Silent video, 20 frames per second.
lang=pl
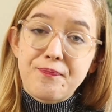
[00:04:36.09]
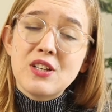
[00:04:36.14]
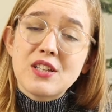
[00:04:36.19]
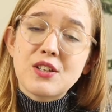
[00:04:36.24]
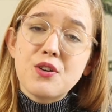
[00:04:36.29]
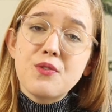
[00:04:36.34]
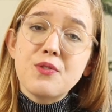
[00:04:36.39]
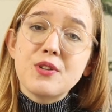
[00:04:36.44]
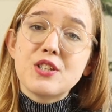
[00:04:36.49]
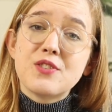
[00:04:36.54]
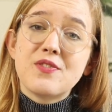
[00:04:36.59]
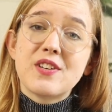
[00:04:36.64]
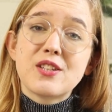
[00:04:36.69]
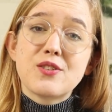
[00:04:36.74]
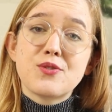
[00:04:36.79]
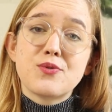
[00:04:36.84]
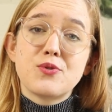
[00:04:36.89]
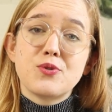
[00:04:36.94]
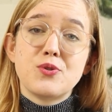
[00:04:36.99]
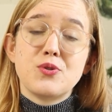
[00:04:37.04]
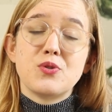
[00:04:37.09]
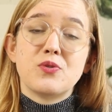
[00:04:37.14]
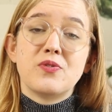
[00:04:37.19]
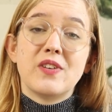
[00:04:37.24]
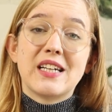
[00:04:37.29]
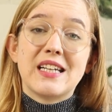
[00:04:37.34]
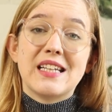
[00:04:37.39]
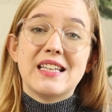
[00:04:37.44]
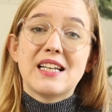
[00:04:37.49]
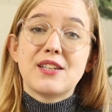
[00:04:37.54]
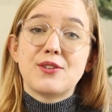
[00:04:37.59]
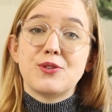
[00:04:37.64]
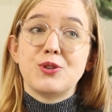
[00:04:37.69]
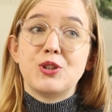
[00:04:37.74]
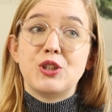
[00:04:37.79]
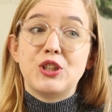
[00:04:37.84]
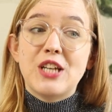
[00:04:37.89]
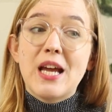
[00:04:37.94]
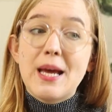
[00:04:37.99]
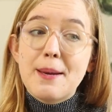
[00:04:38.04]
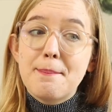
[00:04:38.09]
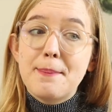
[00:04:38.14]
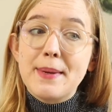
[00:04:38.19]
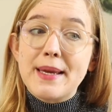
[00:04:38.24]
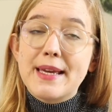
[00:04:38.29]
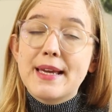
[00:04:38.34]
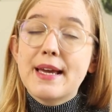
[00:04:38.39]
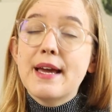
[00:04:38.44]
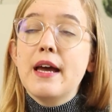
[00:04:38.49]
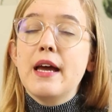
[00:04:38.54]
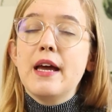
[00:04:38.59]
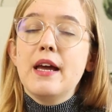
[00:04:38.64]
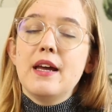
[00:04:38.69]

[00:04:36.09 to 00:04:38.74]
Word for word: Dodatkowo też warto zwrócić uwagę na to, żeby